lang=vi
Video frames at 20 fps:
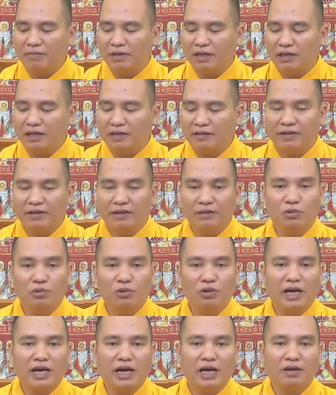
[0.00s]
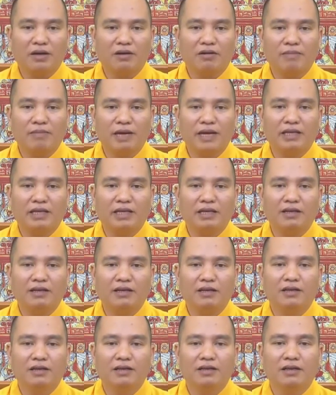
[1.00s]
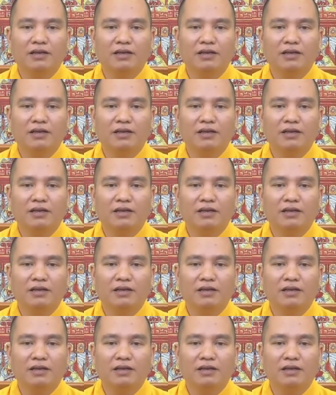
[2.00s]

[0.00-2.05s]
biệt là về mỗi ngày có bảy chén nước